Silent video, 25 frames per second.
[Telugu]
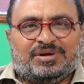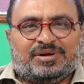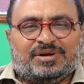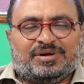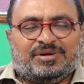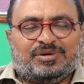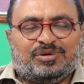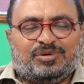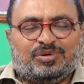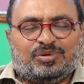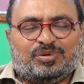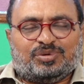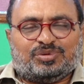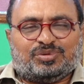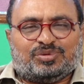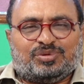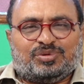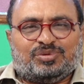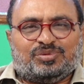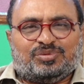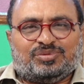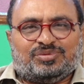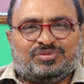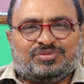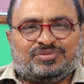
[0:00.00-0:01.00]
రెండు
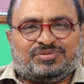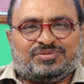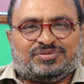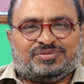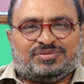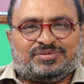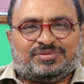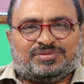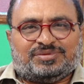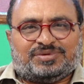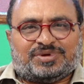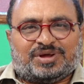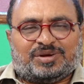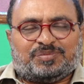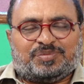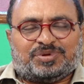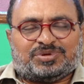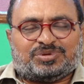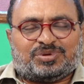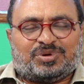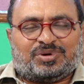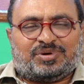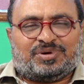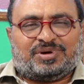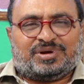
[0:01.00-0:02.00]
రోజులు
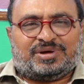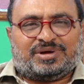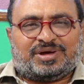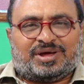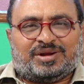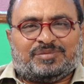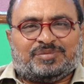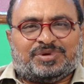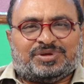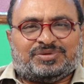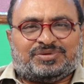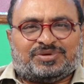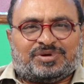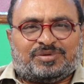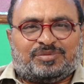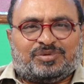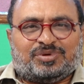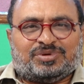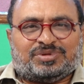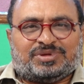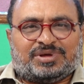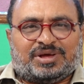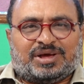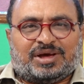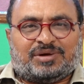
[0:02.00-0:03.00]
చలపతిరావు గారు
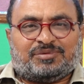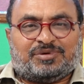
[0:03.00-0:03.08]
కనిపించకపోతే